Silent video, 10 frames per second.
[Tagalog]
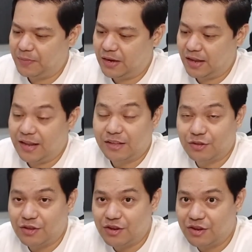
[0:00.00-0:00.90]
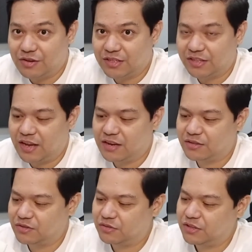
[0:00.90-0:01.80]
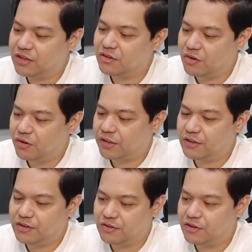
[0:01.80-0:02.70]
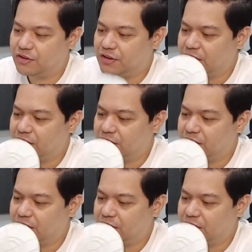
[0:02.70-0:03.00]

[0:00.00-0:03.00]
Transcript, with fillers: parang ganito din yung style. So, tingin ko okay din yan.